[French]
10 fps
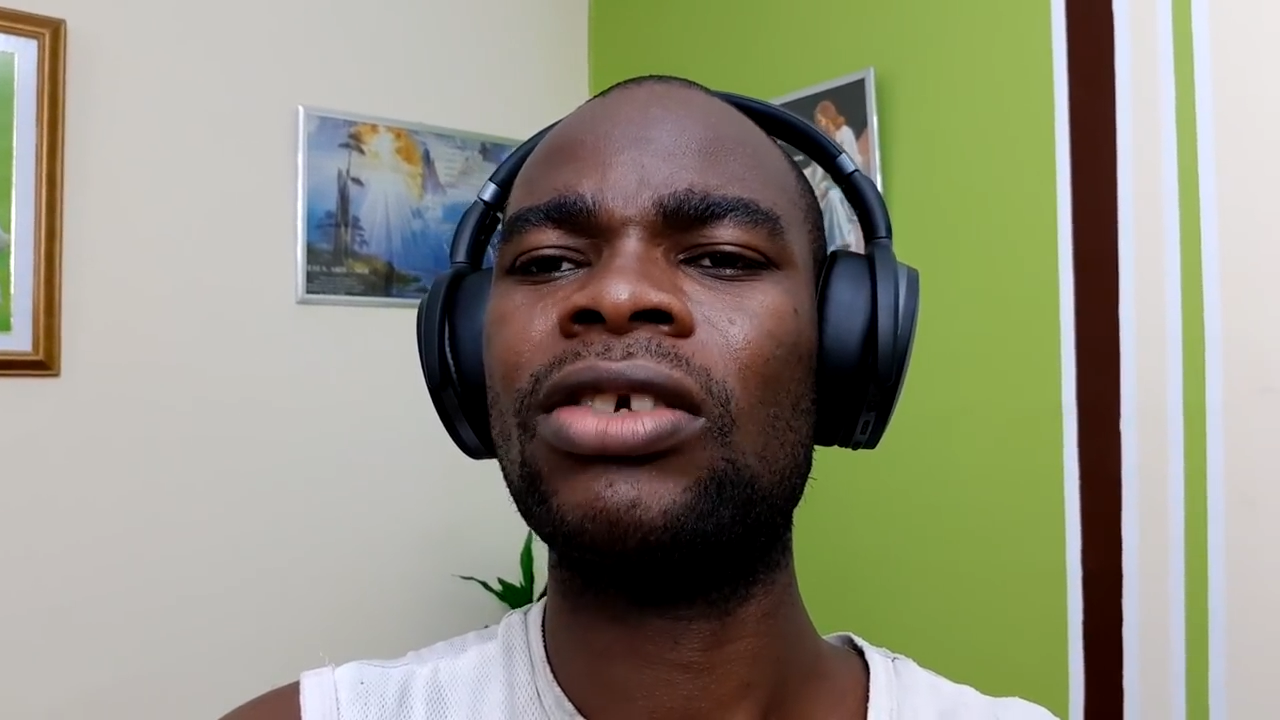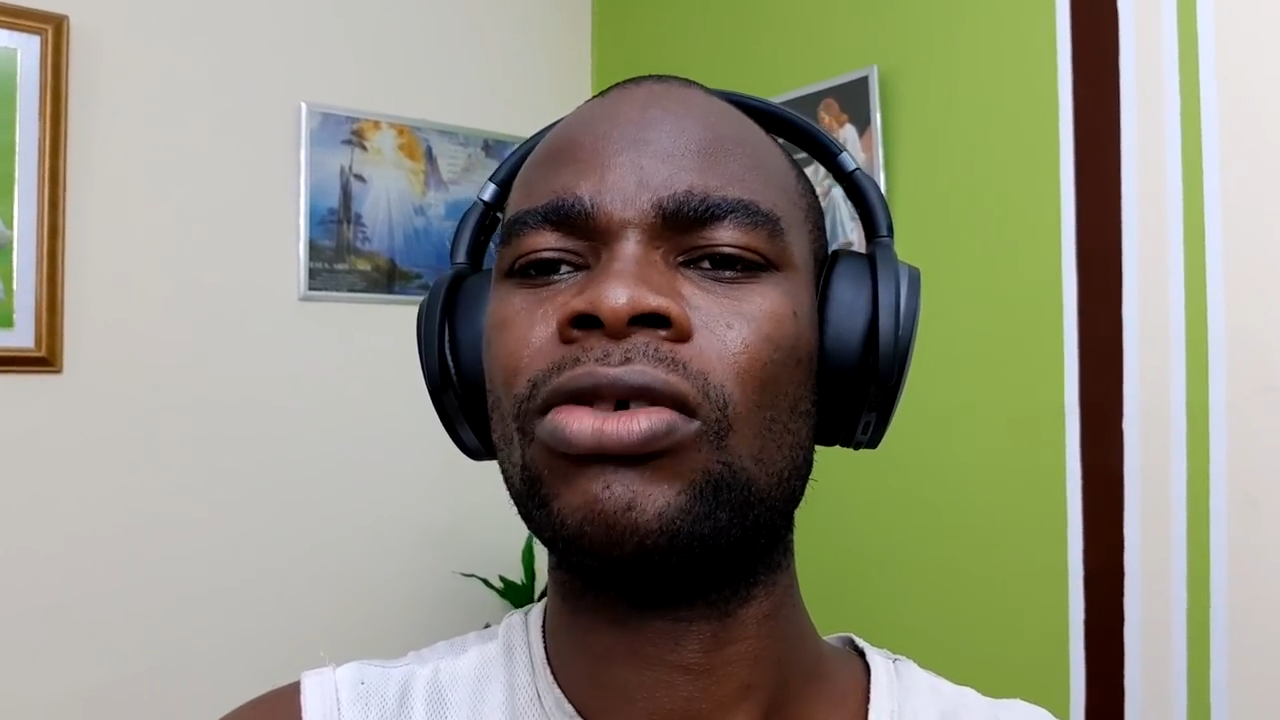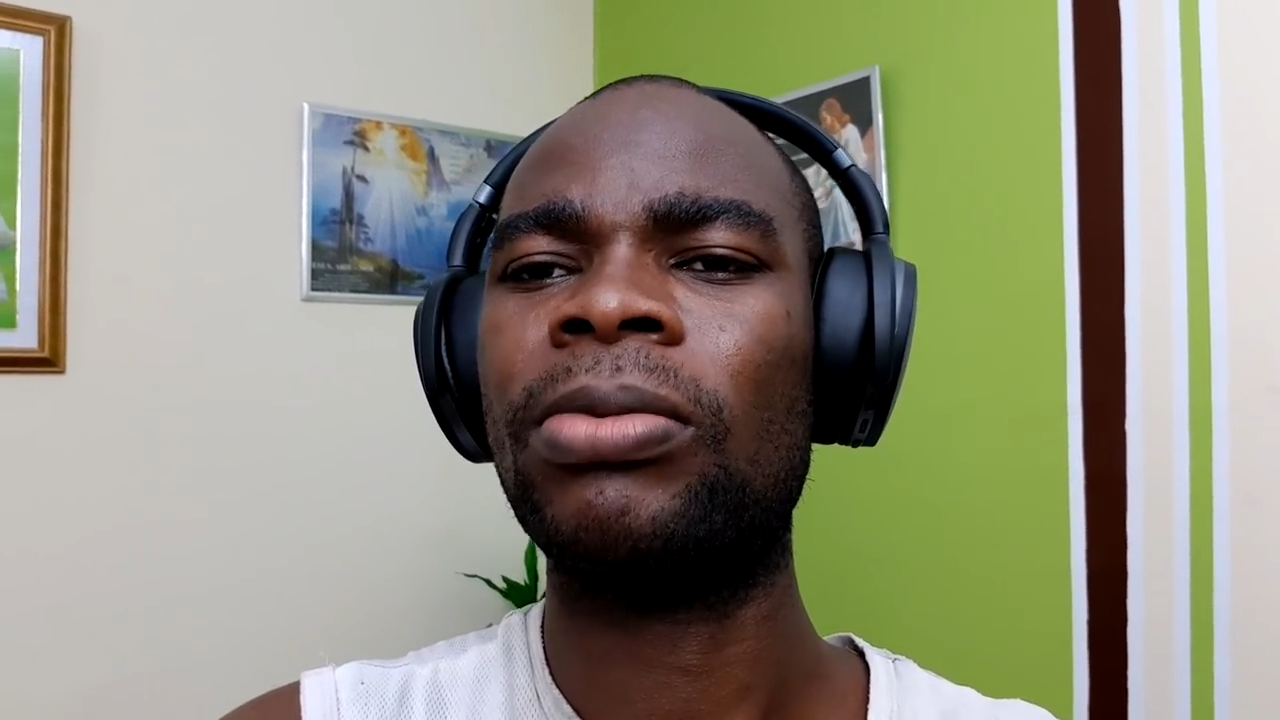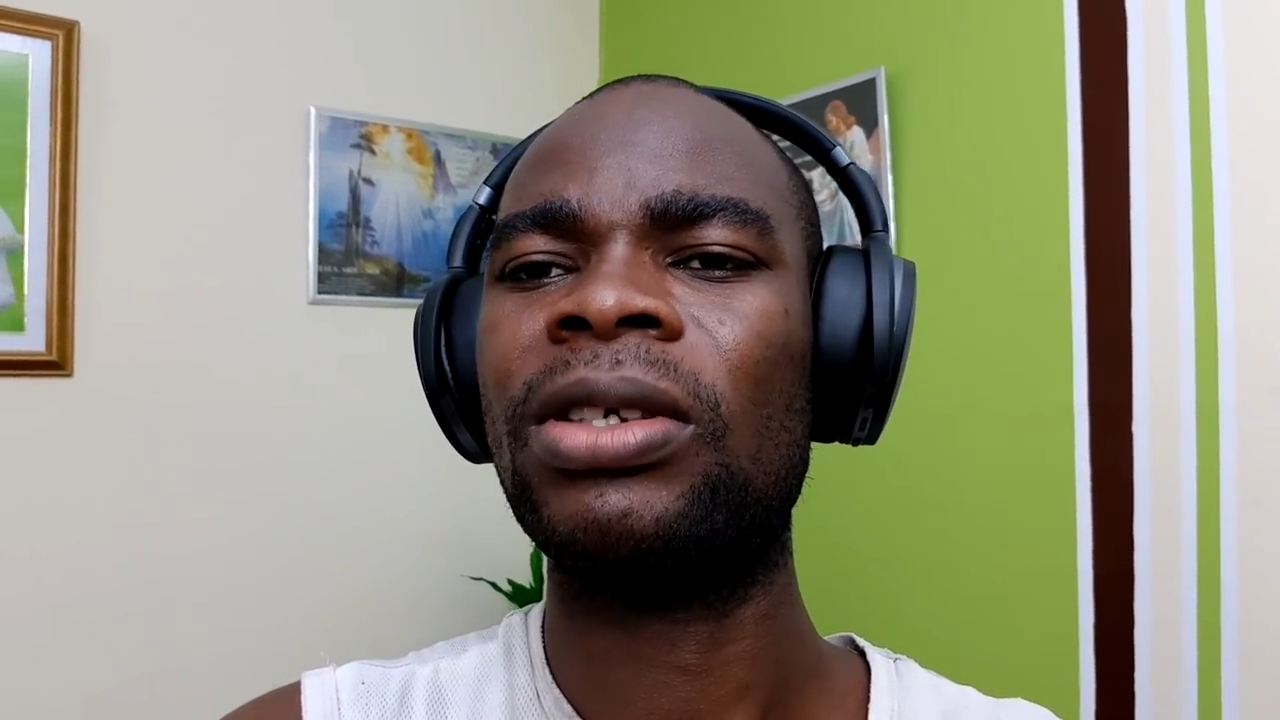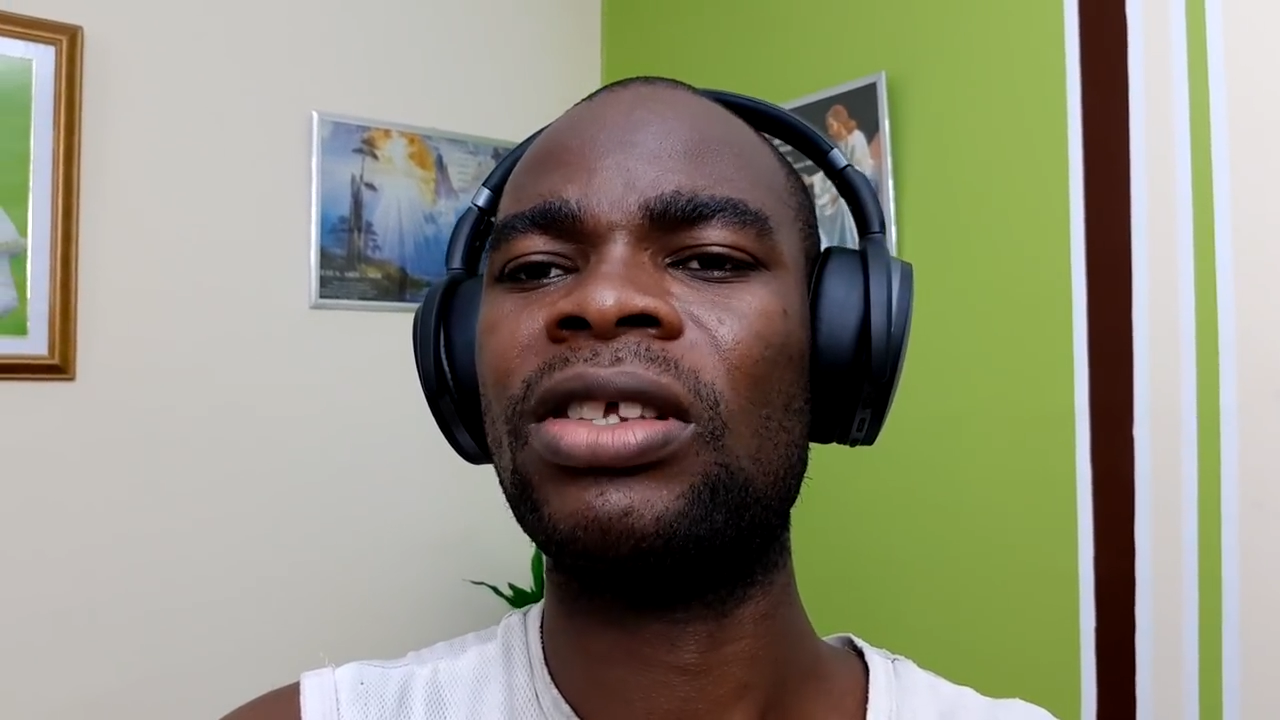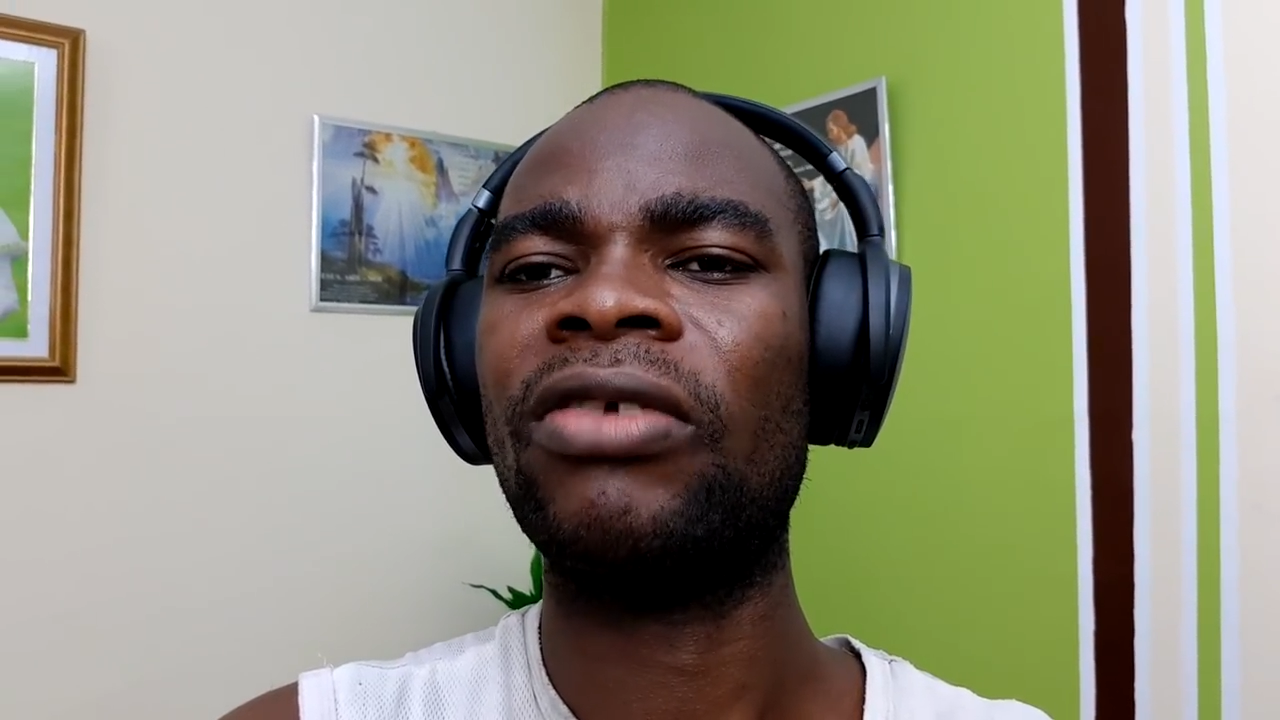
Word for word: s'occuper de ces